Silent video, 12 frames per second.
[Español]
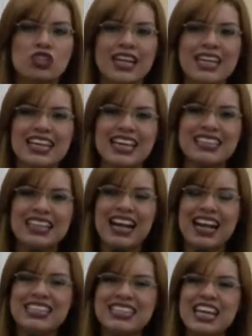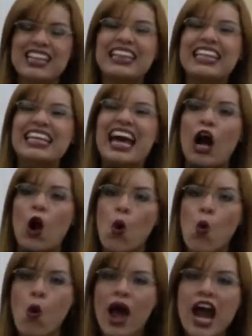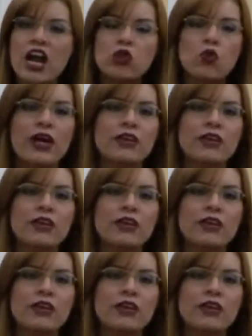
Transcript: Tienen que estar allí de acuerdo